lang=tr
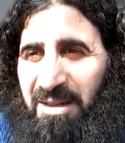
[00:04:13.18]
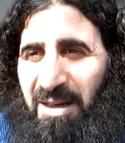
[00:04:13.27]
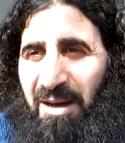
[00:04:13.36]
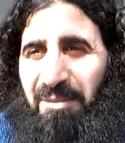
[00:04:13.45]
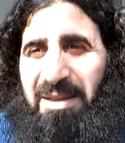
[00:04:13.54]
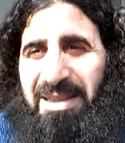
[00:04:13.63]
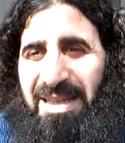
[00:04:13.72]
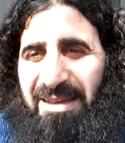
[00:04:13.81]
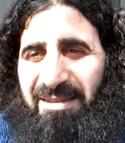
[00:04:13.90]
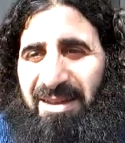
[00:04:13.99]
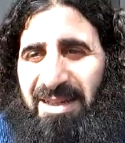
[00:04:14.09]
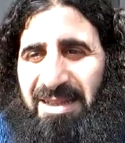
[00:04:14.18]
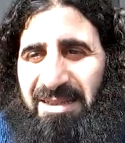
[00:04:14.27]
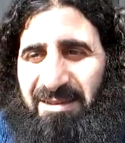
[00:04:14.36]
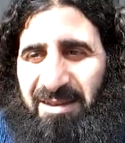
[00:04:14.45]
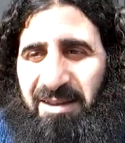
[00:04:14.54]
rahmet,
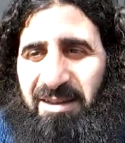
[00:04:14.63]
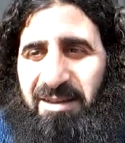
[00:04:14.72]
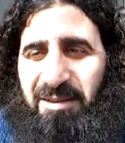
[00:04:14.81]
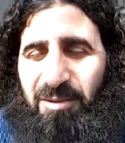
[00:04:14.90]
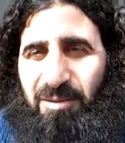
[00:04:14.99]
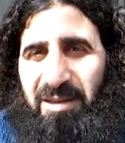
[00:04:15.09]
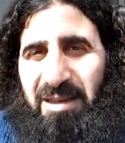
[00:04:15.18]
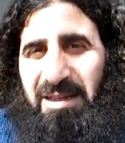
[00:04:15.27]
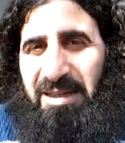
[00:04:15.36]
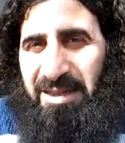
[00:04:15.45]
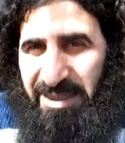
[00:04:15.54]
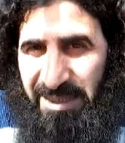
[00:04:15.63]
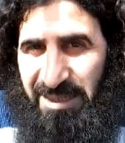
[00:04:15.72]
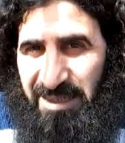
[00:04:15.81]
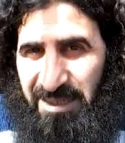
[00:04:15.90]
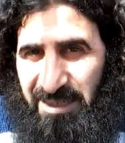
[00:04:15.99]
esenliği, sekineti, güzellik
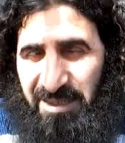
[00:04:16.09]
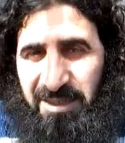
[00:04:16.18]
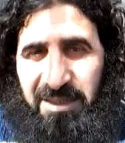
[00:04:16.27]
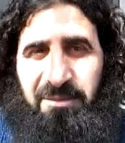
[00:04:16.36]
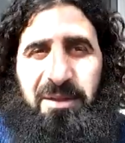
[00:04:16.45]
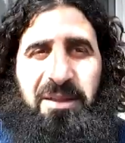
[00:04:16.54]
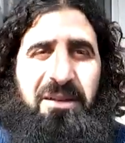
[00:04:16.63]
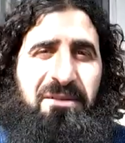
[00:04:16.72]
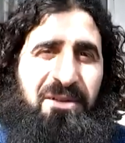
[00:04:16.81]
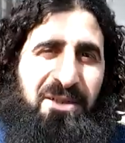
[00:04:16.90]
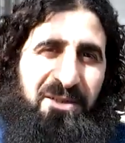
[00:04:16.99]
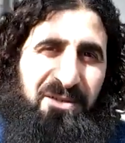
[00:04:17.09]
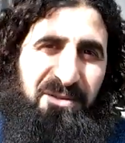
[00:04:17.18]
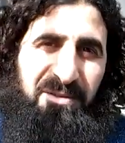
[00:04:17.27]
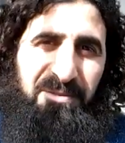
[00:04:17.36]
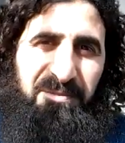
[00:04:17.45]
nimetleri
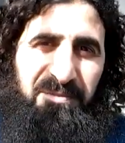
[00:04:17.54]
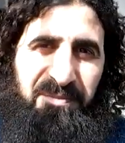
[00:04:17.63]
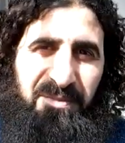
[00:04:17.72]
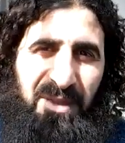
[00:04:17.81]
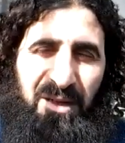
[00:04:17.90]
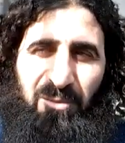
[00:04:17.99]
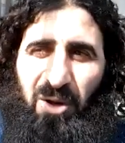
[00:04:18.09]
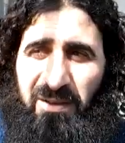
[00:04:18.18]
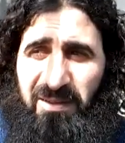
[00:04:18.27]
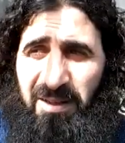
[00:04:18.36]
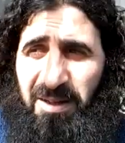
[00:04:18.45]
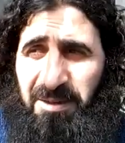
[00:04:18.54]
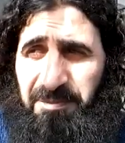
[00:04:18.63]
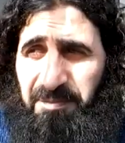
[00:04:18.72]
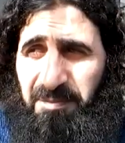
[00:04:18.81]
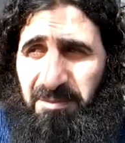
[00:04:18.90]
vardır. Bu asla
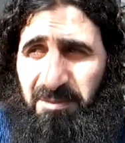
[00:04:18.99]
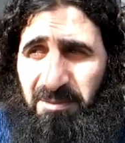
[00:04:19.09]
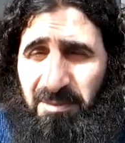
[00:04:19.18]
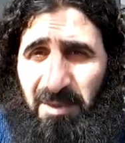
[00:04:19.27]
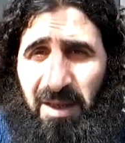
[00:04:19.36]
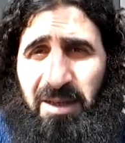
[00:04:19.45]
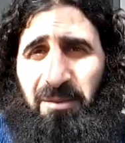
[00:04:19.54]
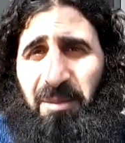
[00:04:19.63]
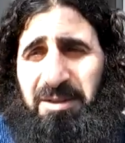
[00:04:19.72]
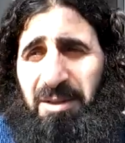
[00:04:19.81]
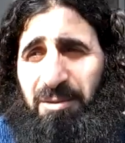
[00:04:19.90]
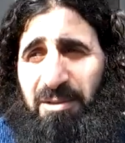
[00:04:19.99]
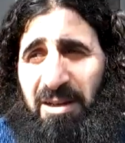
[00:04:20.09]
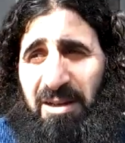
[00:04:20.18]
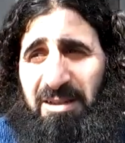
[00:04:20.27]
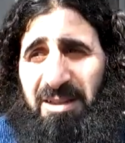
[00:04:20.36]
imandan
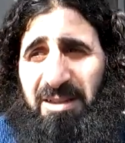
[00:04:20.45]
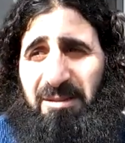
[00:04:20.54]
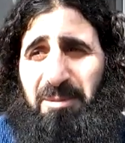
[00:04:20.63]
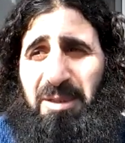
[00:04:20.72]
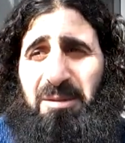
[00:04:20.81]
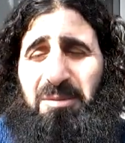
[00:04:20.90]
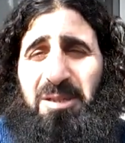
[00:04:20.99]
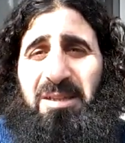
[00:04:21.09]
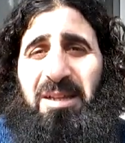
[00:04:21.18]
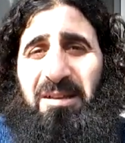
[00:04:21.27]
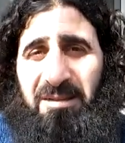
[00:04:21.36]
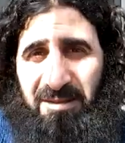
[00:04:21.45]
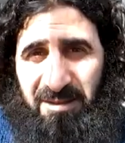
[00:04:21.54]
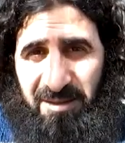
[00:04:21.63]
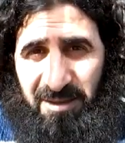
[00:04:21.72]
uzaklanıp tatabildiği bir şey değildir.